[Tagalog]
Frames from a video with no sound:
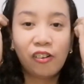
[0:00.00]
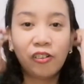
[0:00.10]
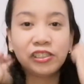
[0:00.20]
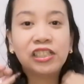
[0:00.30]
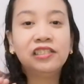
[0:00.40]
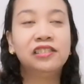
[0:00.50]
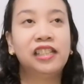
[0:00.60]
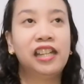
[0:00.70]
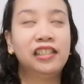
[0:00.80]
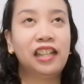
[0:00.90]
or
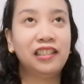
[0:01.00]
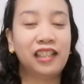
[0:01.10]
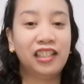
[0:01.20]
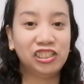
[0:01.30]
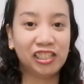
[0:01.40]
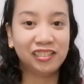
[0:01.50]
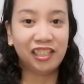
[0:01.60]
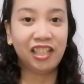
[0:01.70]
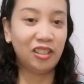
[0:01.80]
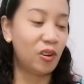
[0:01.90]
changge, taytay
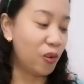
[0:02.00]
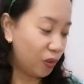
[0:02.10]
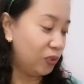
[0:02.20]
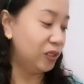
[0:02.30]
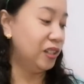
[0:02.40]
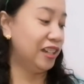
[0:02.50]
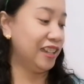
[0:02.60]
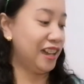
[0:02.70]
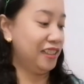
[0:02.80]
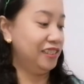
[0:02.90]
changge haul.
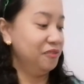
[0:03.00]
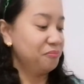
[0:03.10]
Ayan.